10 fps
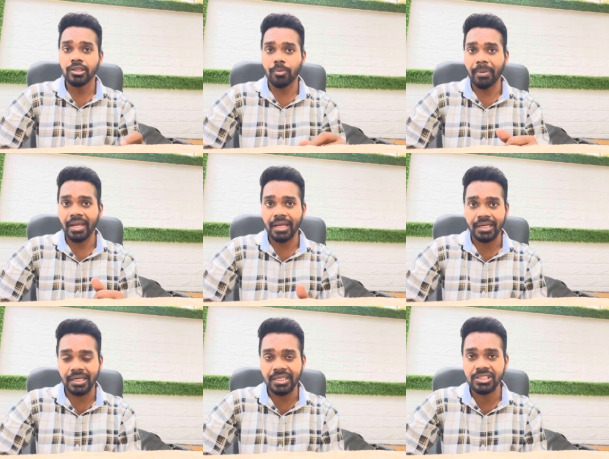तो मैं
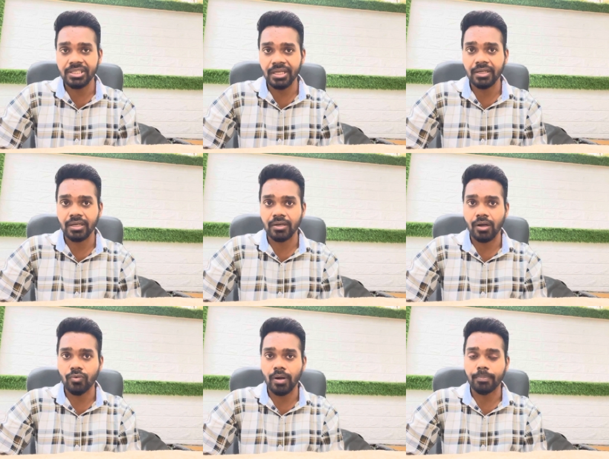एक लिंक शेयर कर रहा
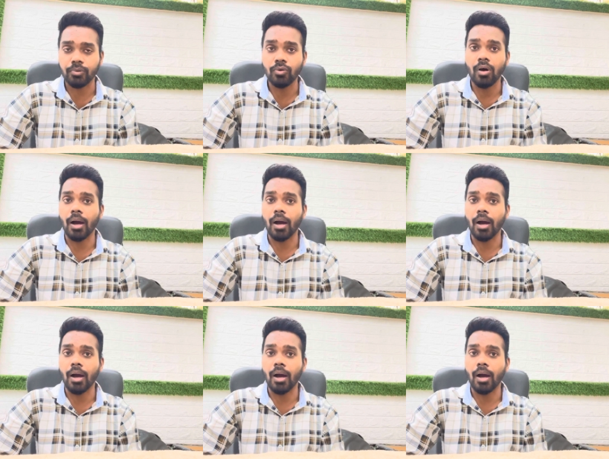हूं आपको